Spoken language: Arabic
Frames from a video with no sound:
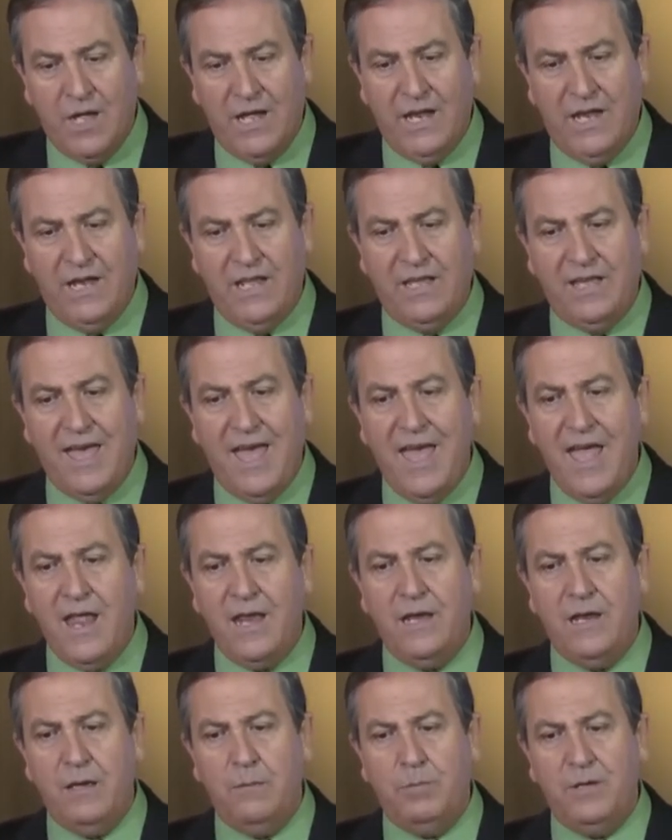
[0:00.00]
اللي
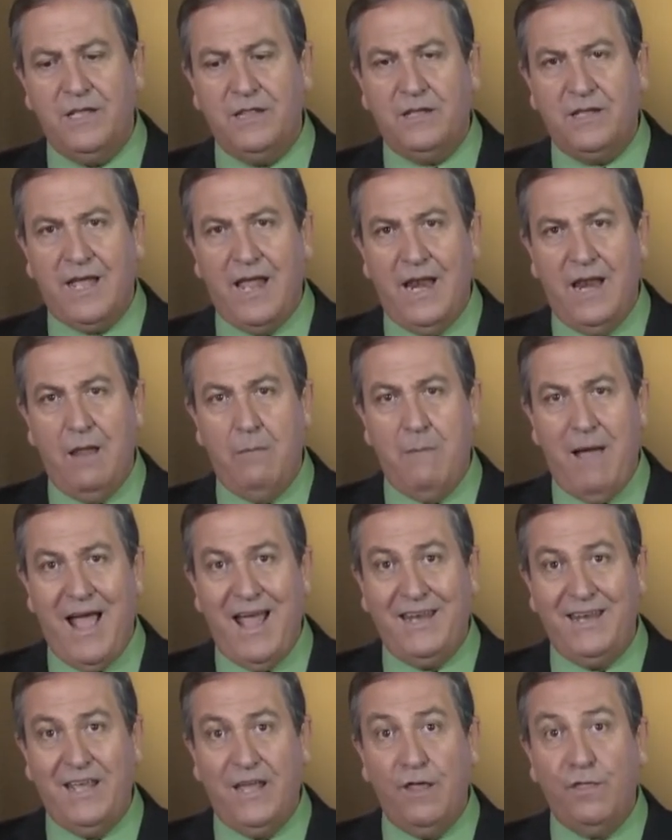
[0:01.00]
كان بيتكلم
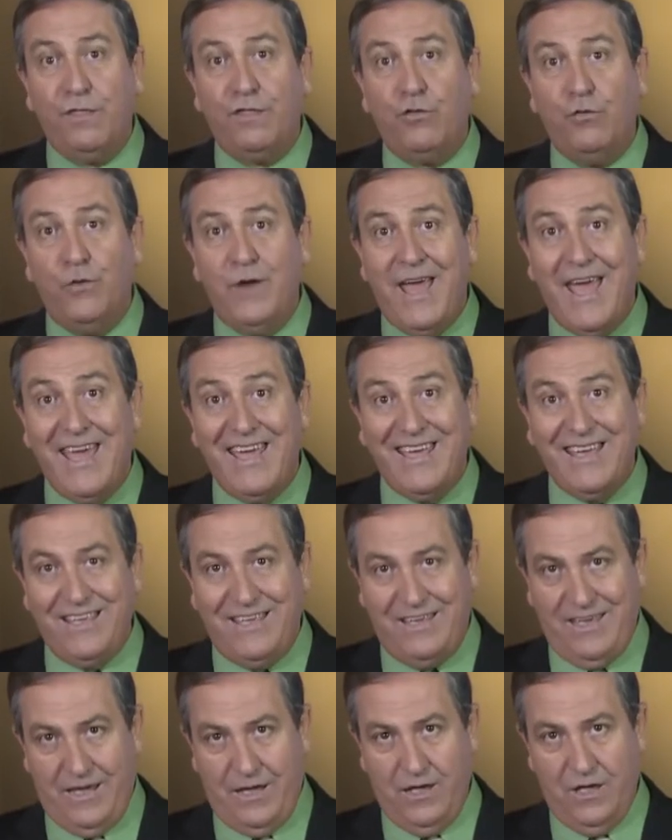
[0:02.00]
عن
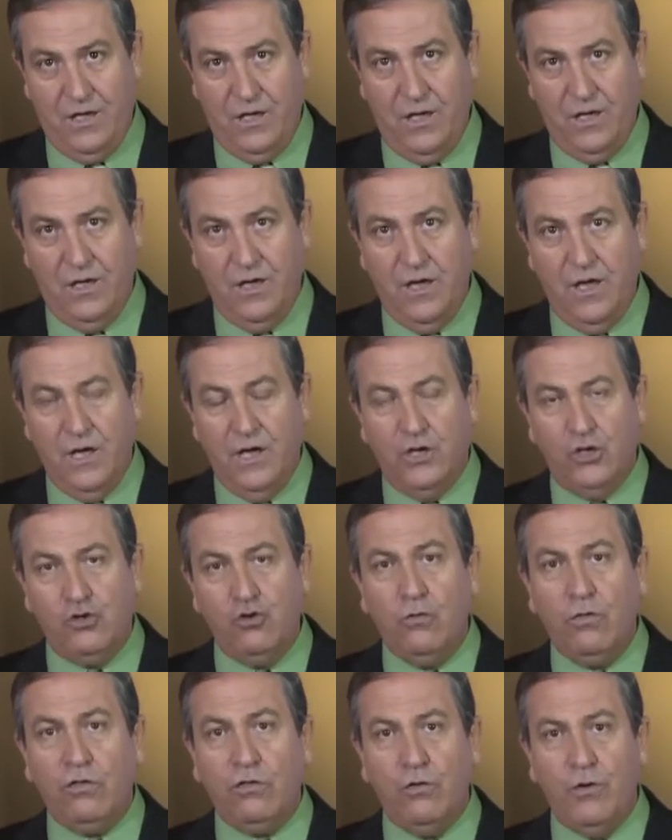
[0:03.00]
الثنائية
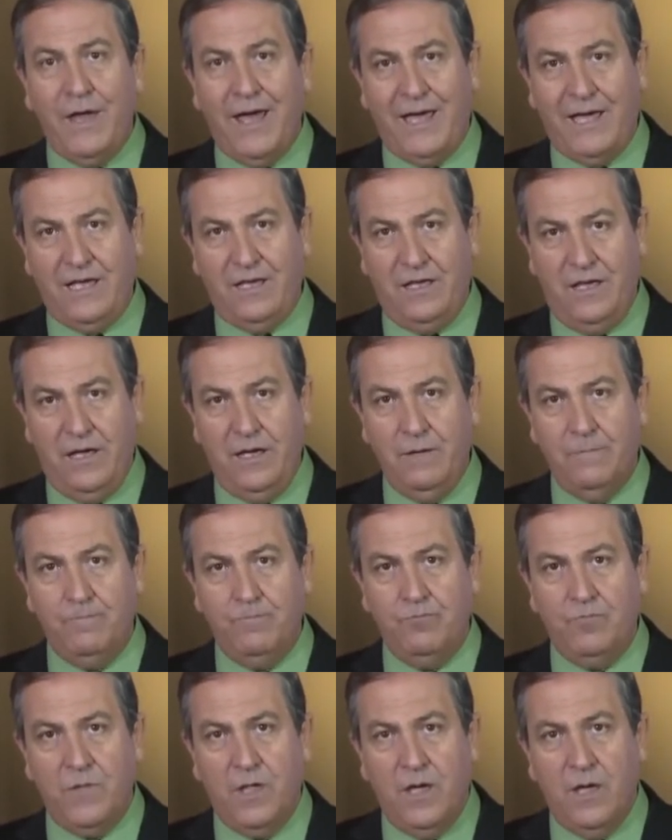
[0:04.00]
شو الثنائية؟
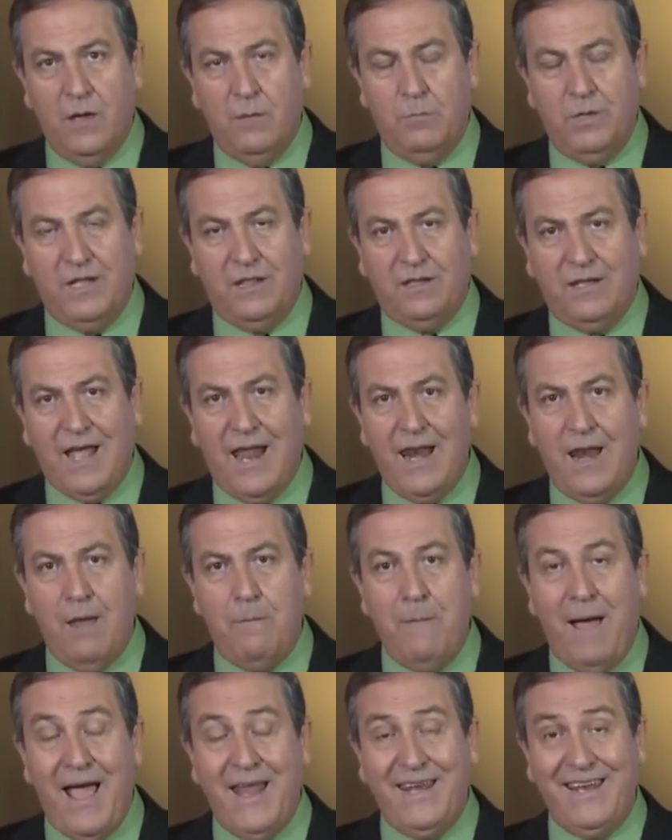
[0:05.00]

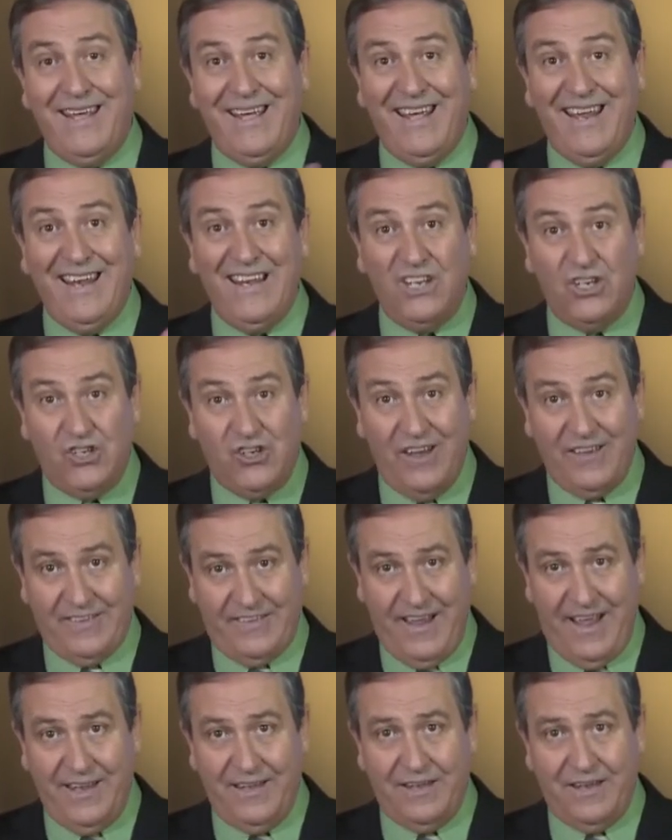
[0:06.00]
بيتكلم عن
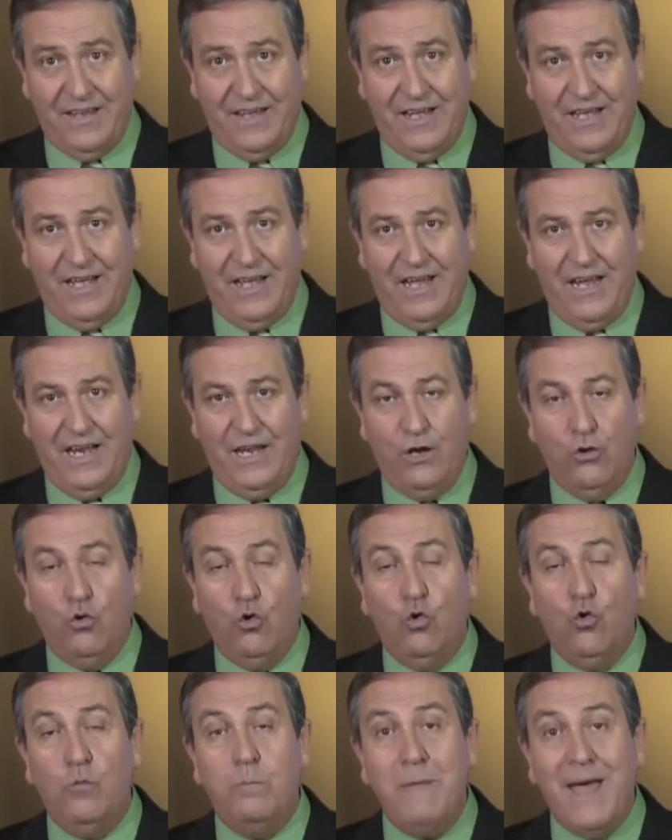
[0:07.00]
الجسد اللي
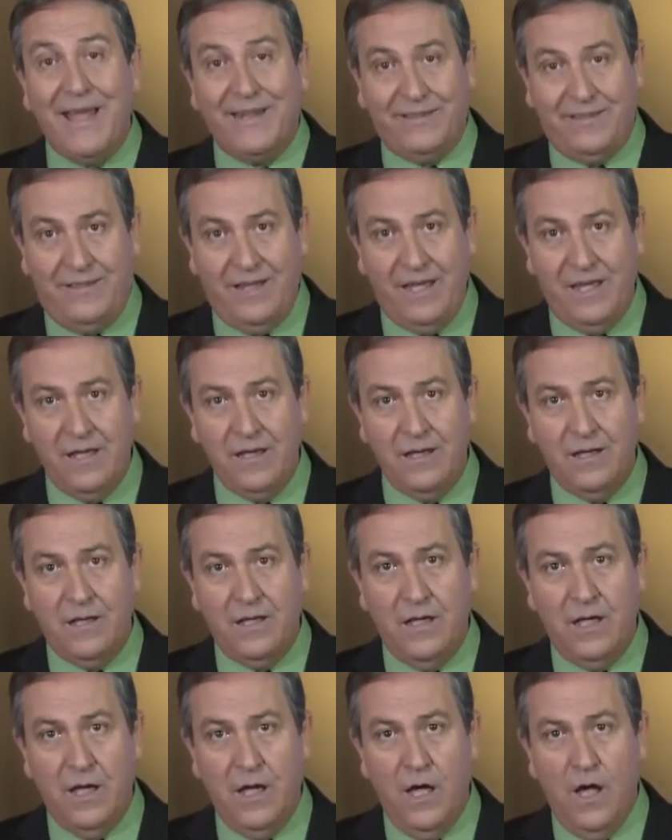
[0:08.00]
هو مادة
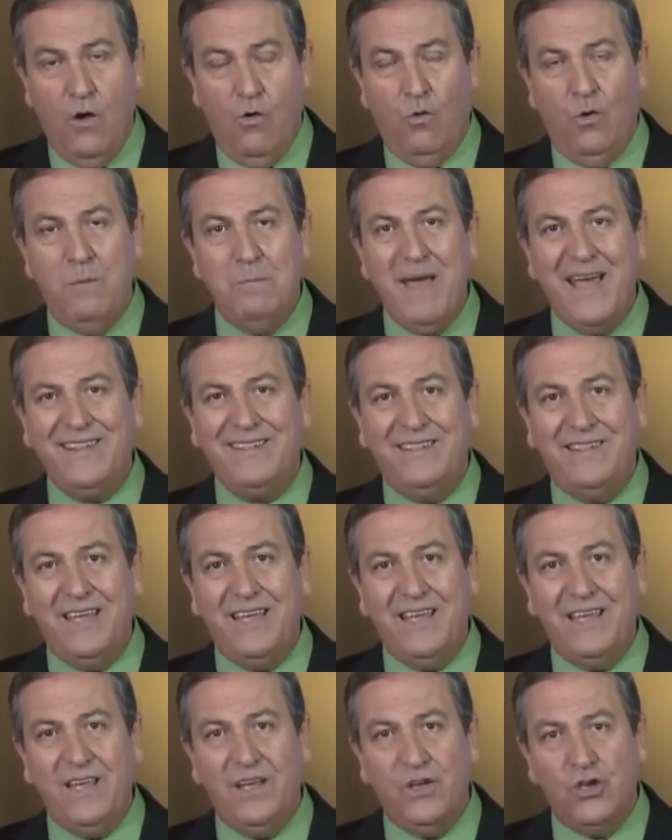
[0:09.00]

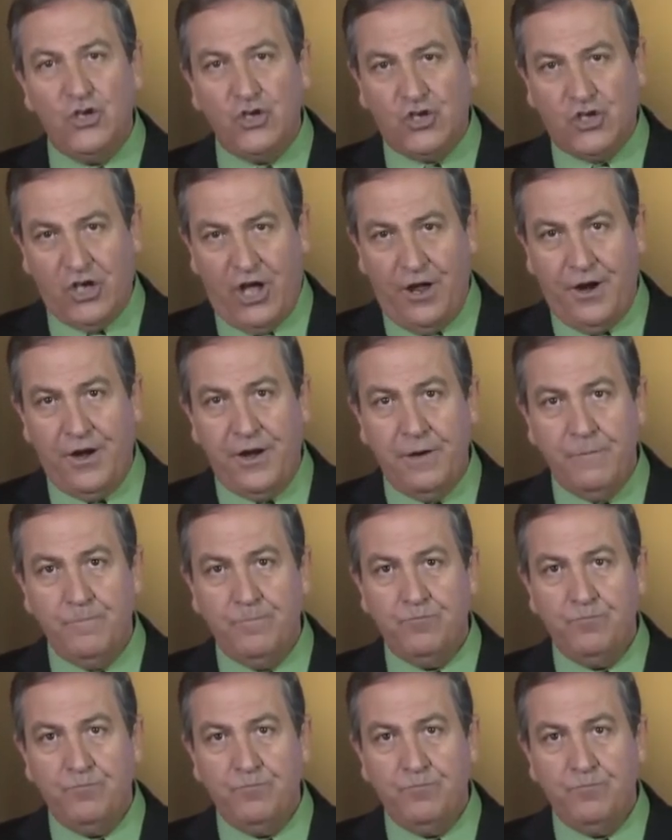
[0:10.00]
والمادة شر